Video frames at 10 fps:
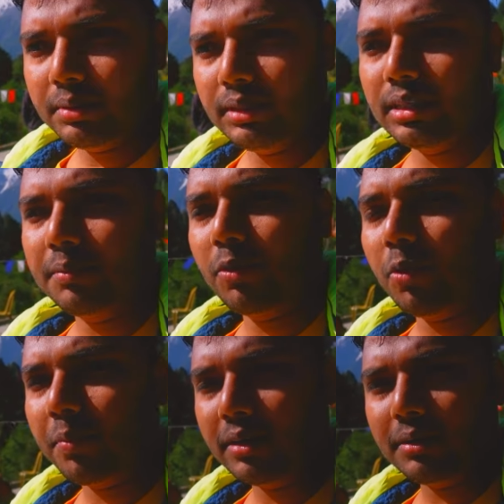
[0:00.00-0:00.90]
भैया की
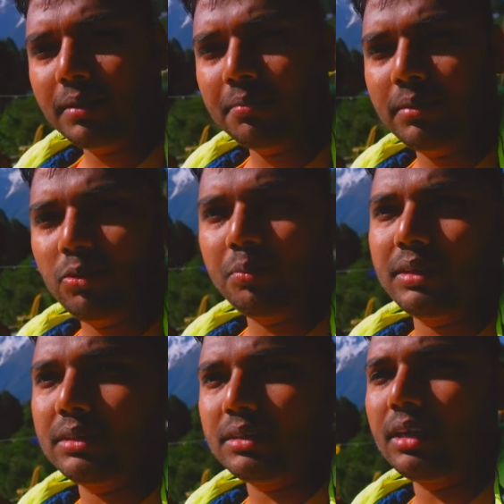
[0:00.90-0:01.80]
प्रॉपर्टी पर मैं
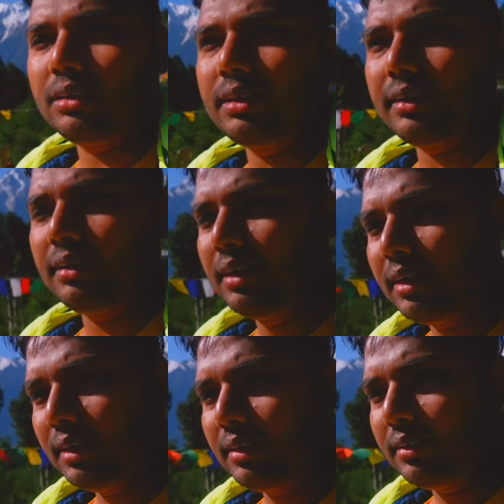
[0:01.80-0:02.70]
ऊपर चल
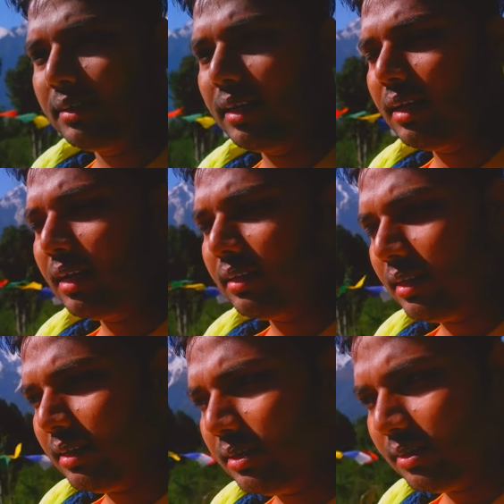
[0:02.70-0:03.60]
चल
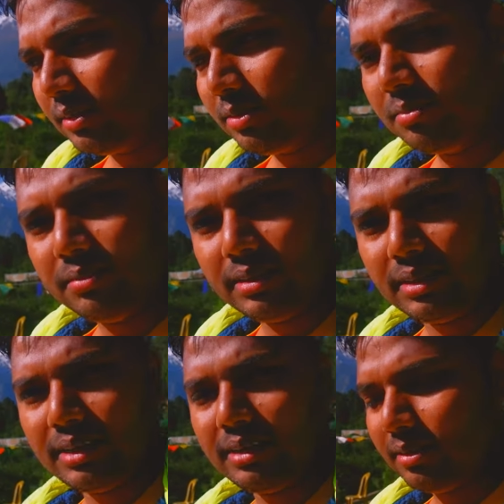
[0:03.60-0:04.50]
रहा था
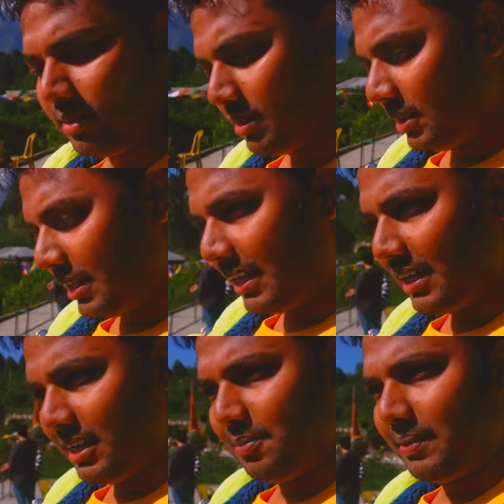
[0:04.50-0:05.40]
देखा
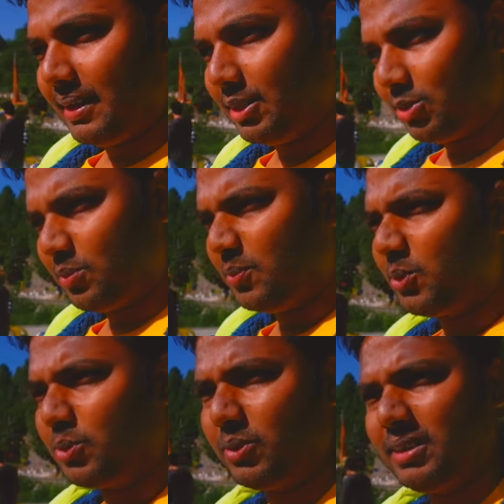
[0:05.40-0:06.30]
खाली पड़ा है तो
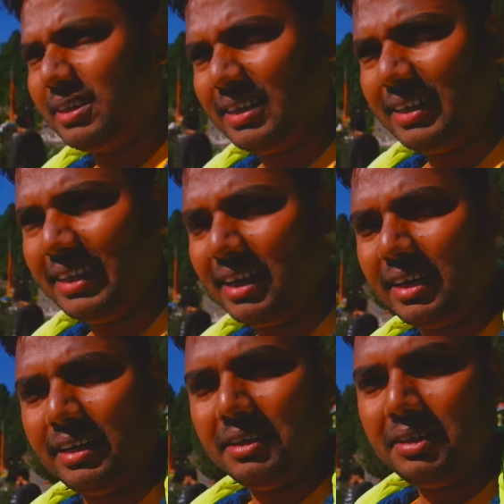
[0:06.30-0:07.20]
हम लोग थोड़ी देर के लिए
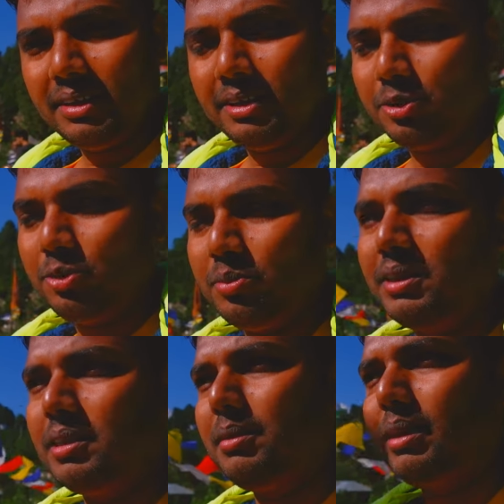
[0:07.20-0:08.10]
आ गए तो
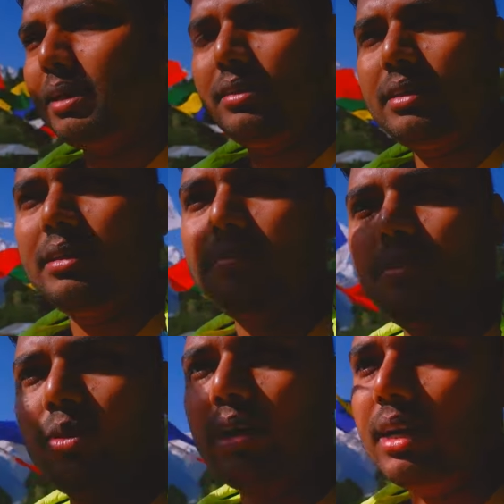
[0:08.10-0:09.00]
भैया भी आ गए
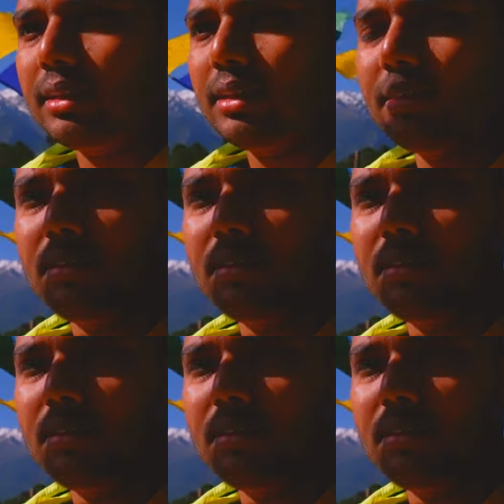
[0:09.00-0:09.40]
साथ में वो कलकत्ता